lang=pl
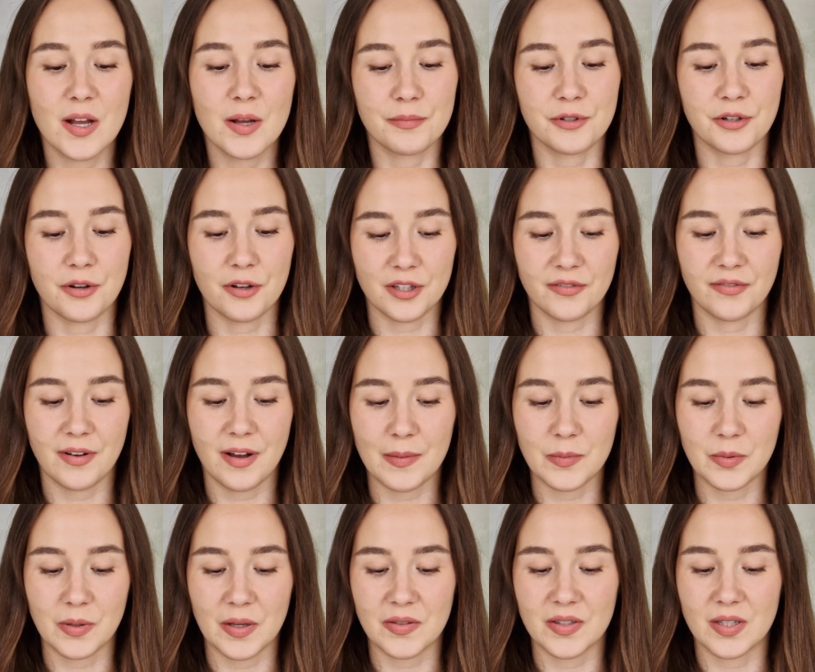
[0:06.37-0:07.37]
Przygotowałam
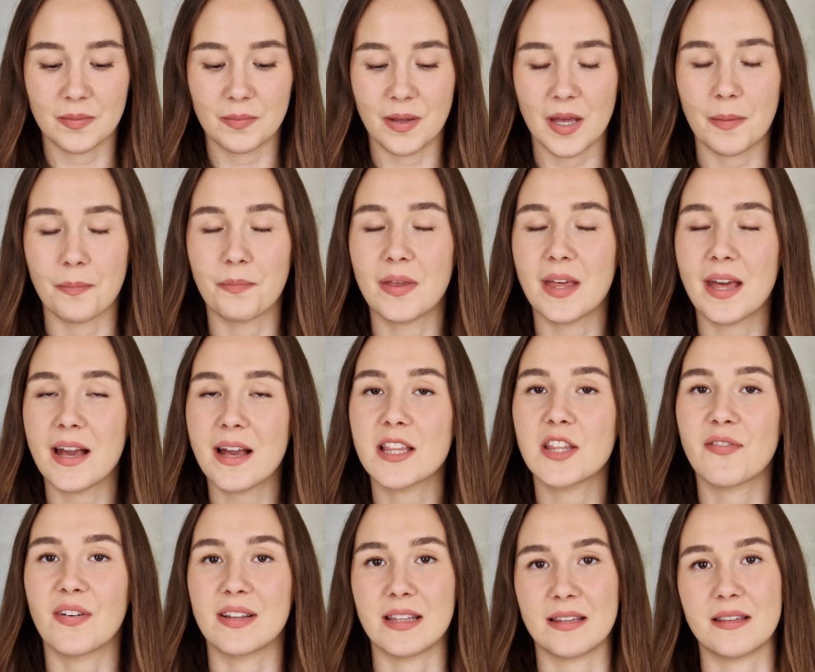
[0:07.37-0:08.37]
tutaj sobie
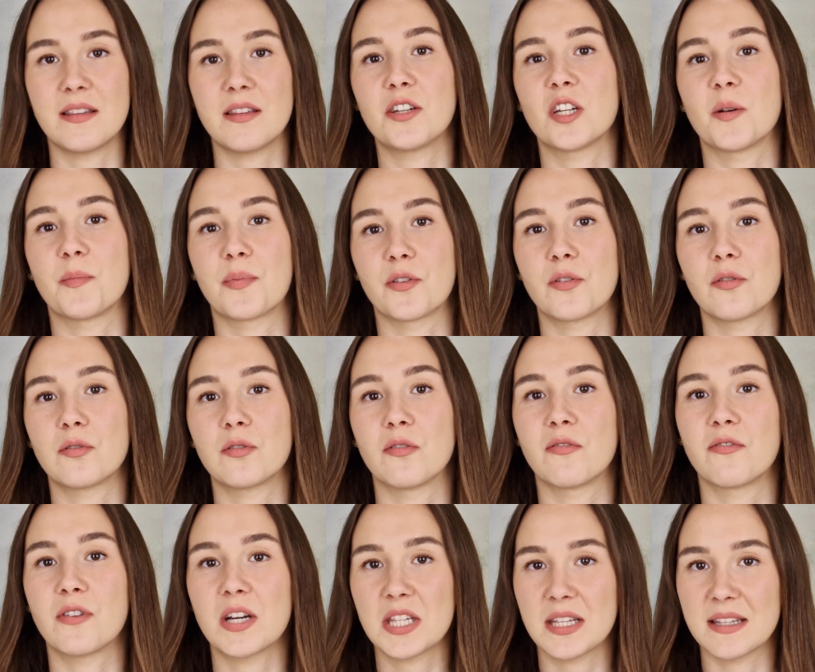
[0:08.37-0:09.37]
pięć fantastycznych
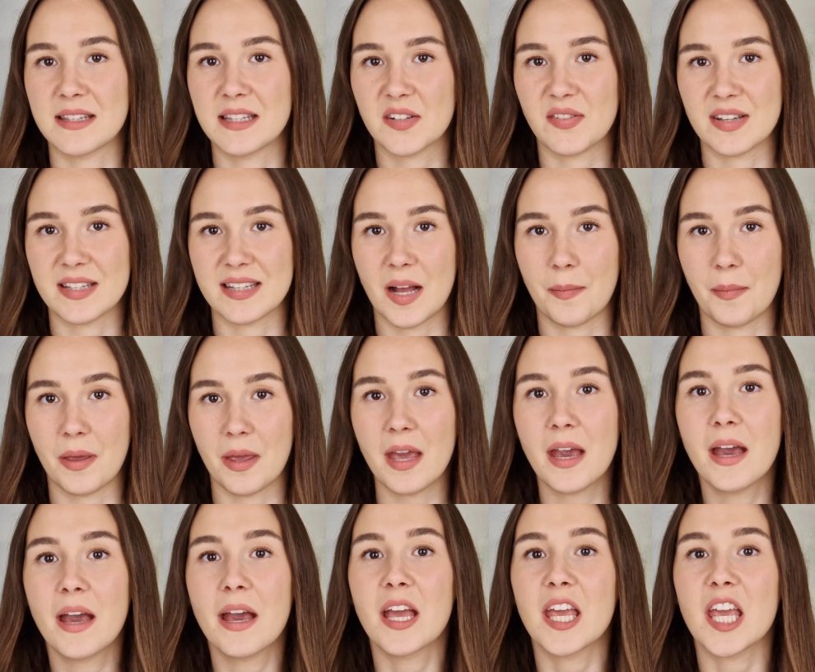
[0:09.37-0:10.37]
produktów właśnie z kwasami
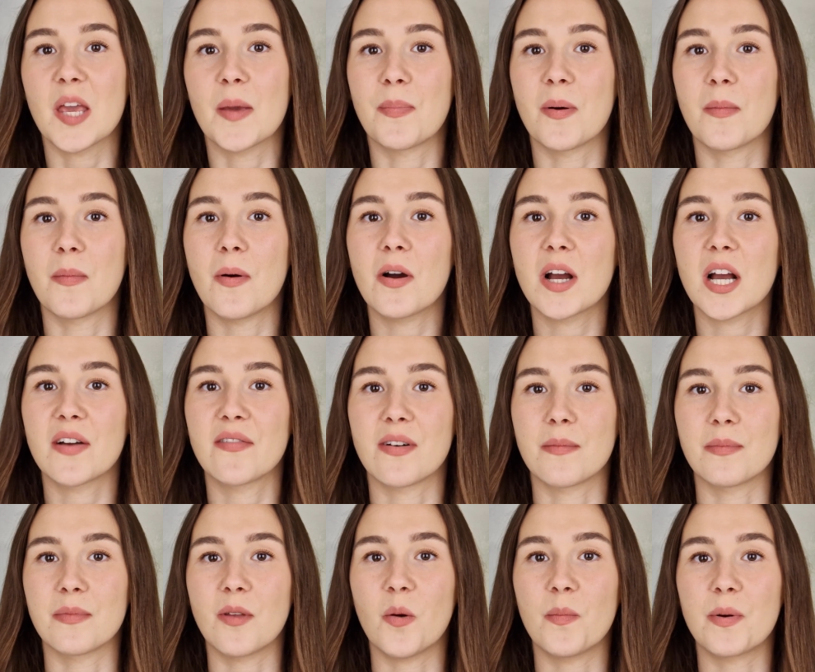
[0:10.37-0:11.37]
i pomogę
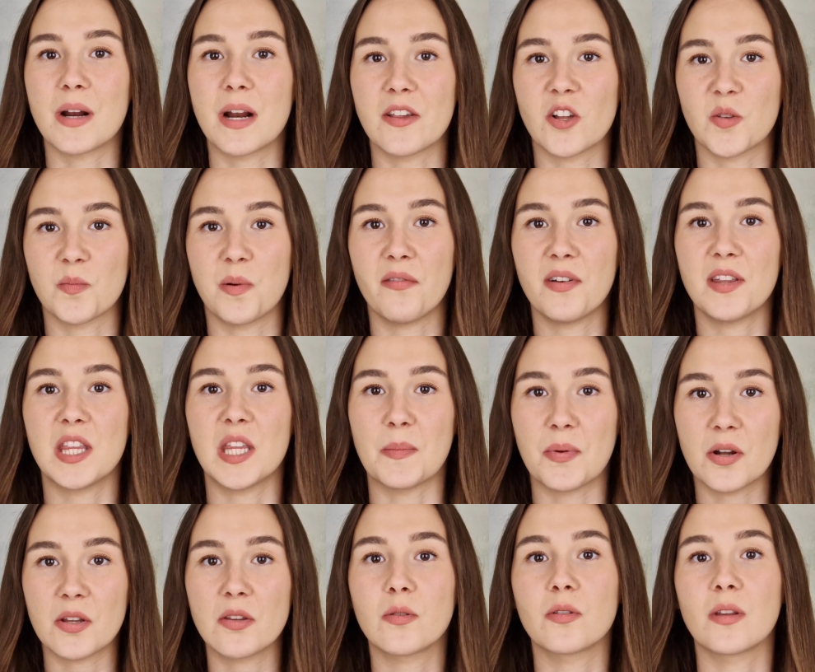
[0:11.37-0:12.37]
Wam dobrać odpowiedni
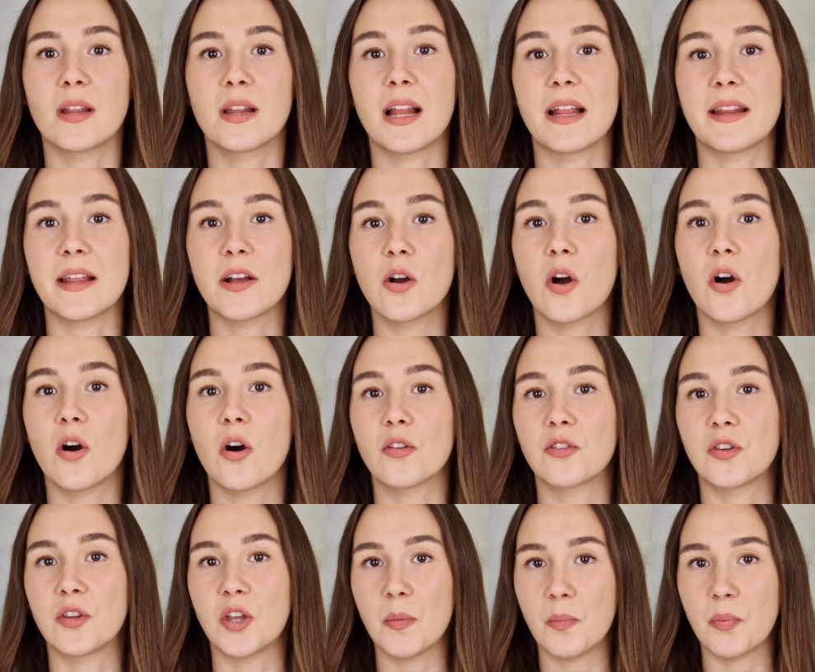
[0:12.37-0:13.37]
produkt do danego
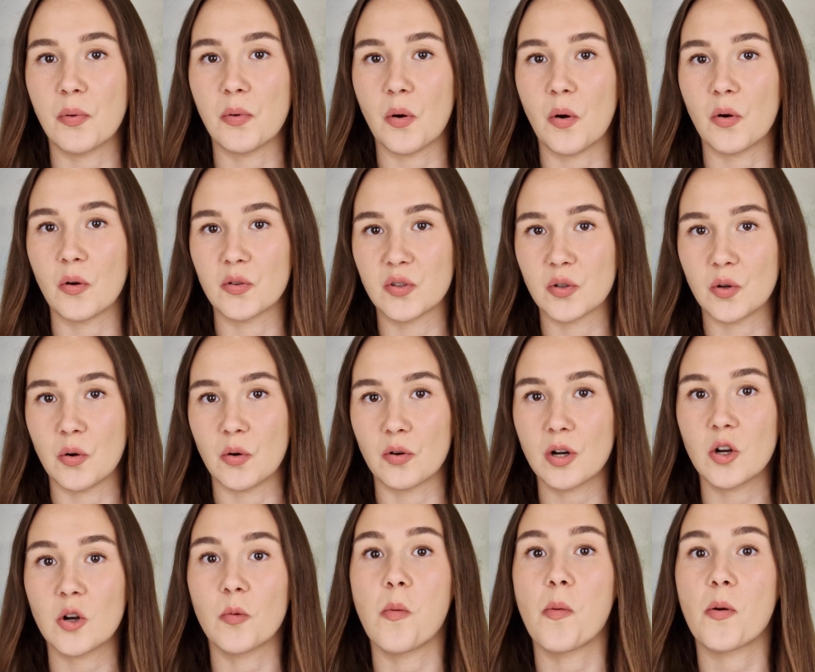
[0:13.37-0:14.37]
typu
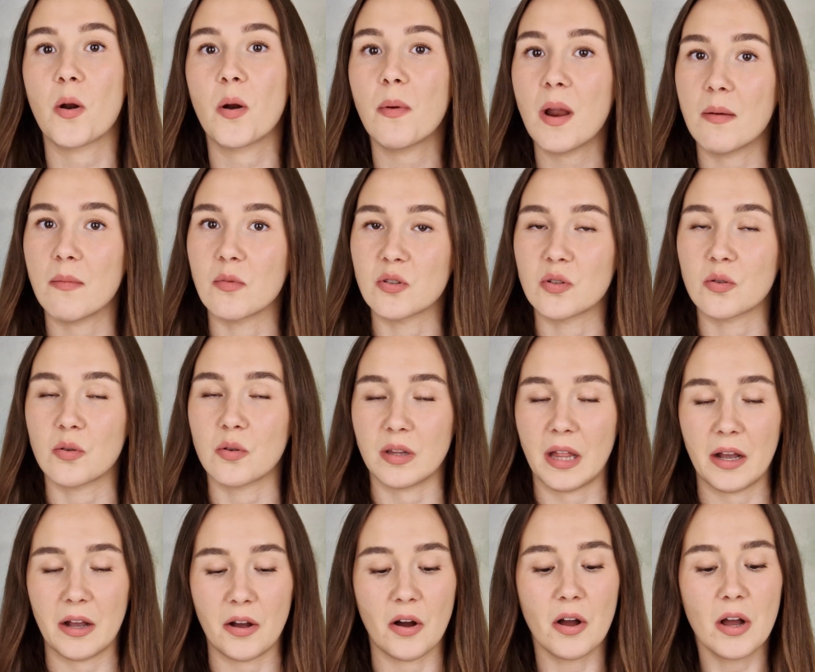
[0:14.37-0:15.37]
skóry lub problemu
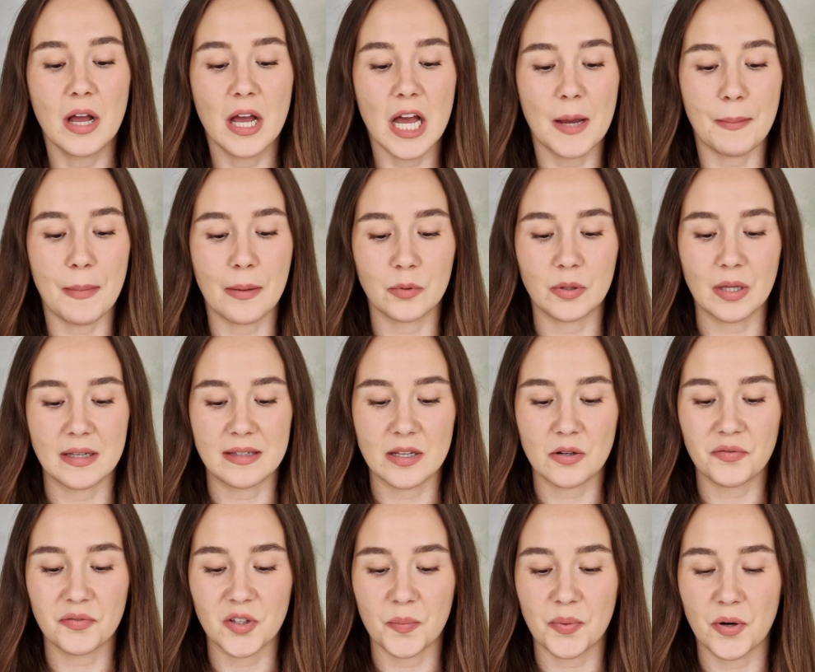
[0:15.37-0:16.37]
skórnego. Mam tutaj
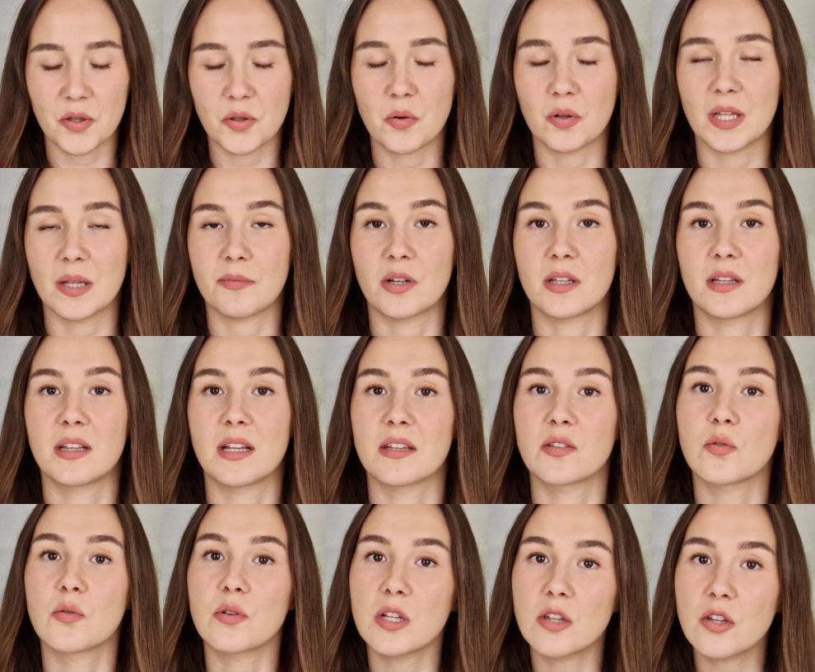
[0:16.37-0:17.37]
zarówno produkt na przykład dla
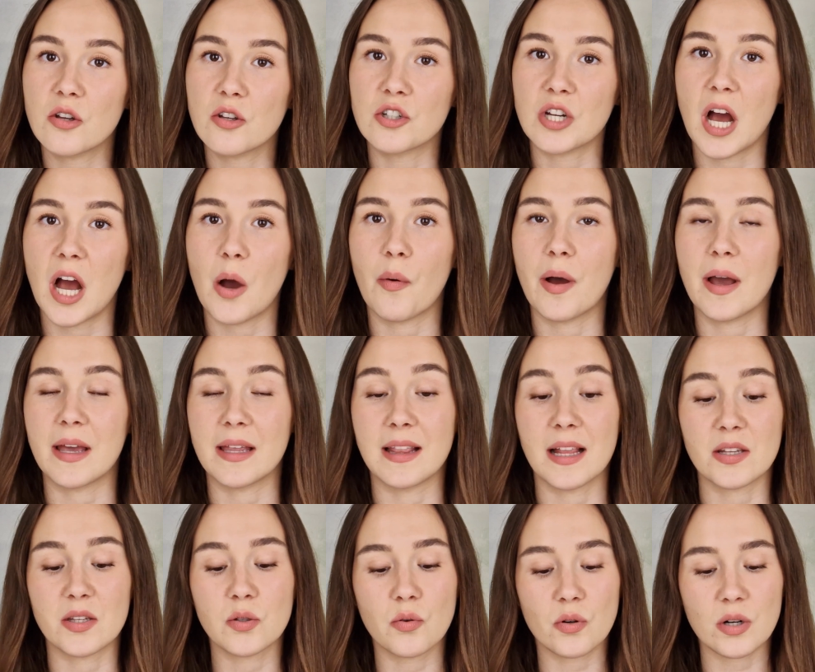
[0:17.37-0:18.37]
skóry dojrzałej,
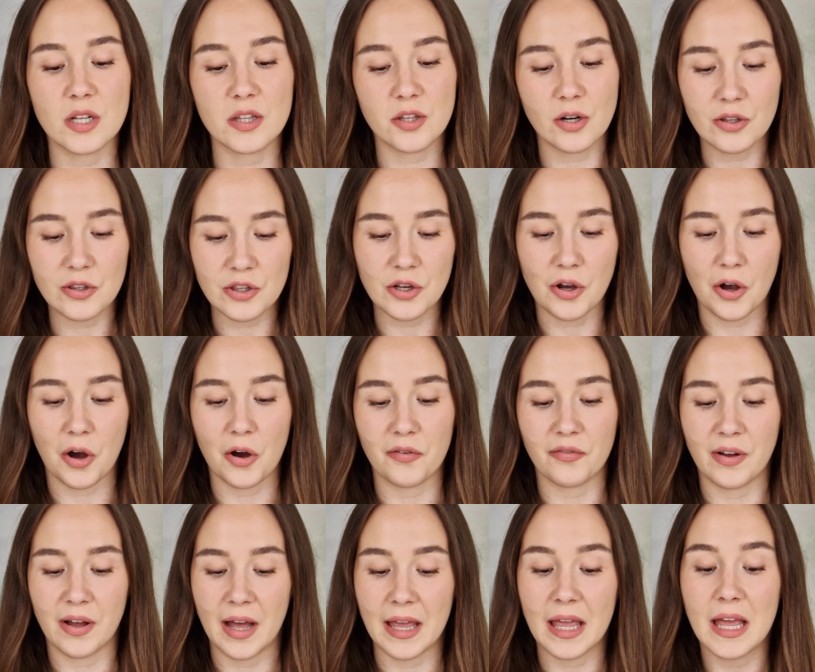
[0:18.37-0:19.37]
dla skóry
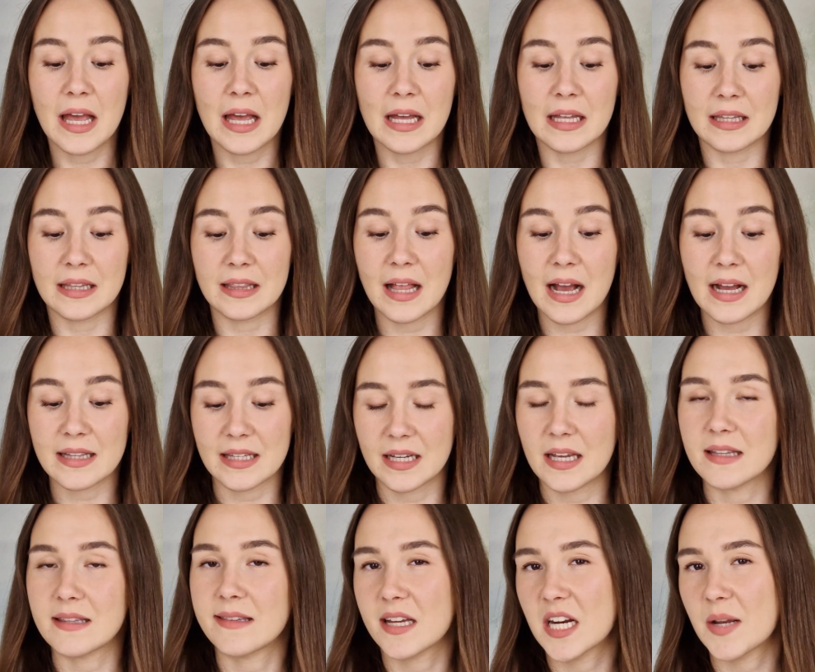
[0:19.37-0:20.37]
trądzikowej, dla
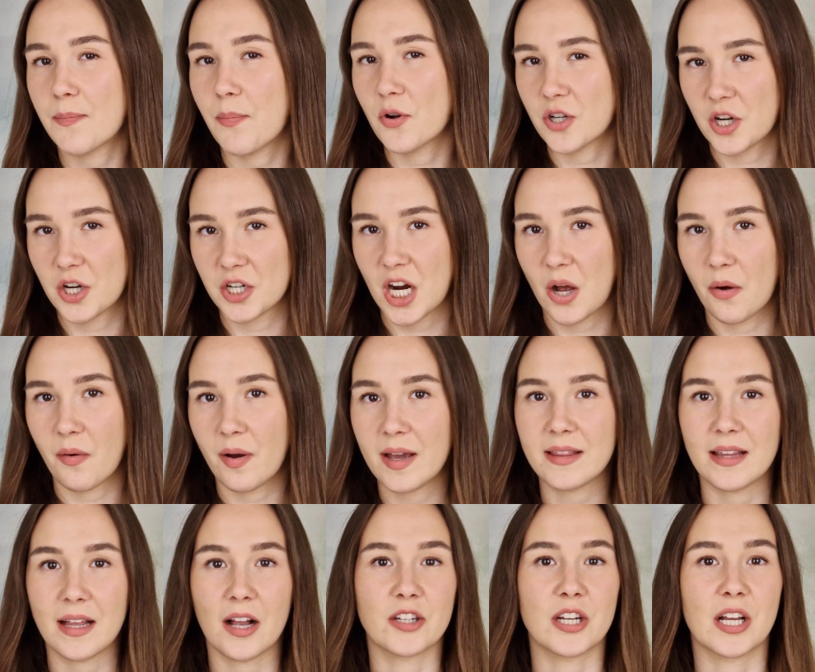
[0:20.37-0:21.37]
takiej cery poszarzałej,
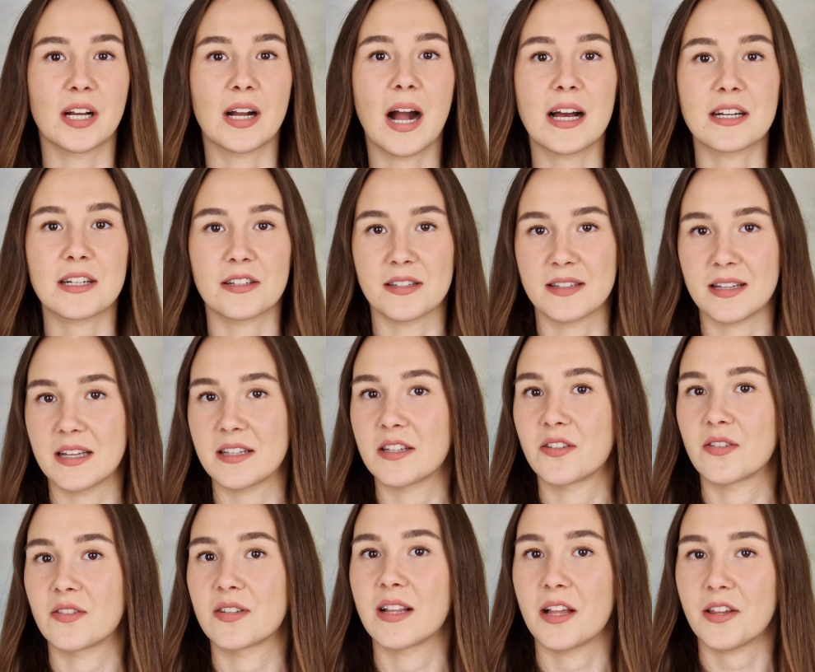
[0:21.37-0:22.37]
także każdy znajdzie
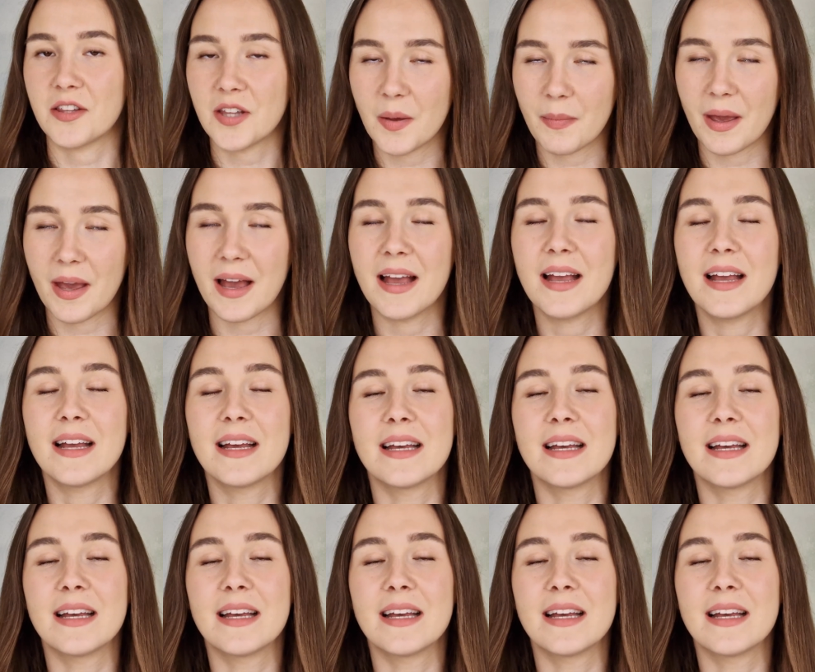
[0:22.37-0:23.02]
coś dla siebie.